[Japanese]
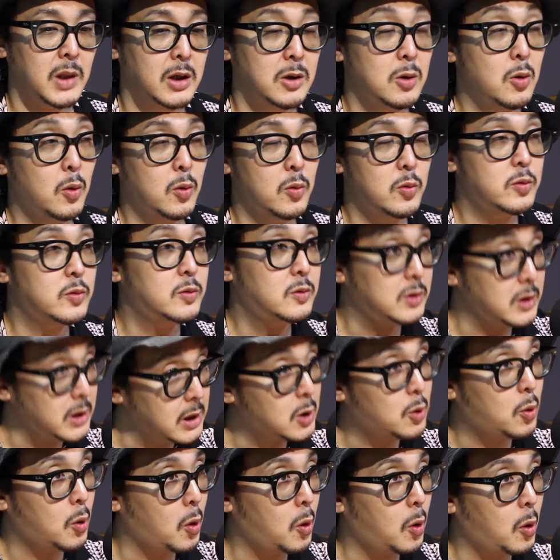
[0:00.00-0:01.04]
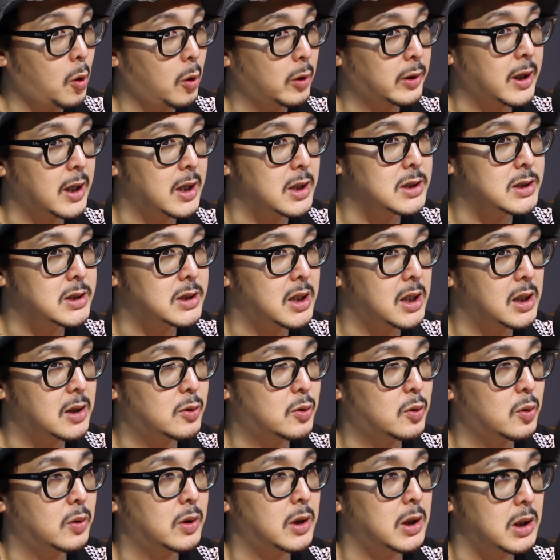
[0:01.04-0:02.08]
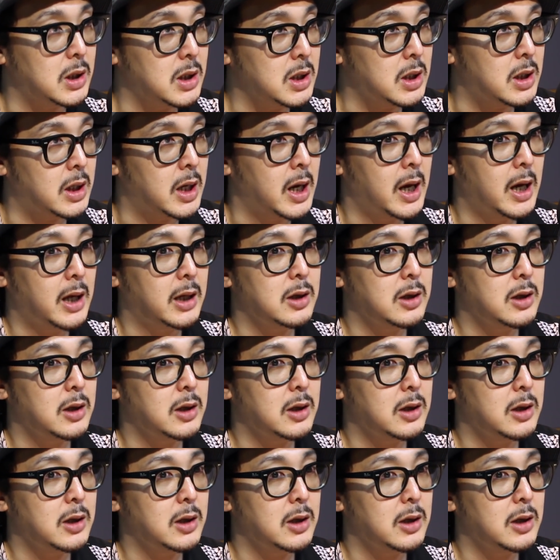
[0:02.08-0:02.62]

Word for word: 洋服にこう転じていくときに、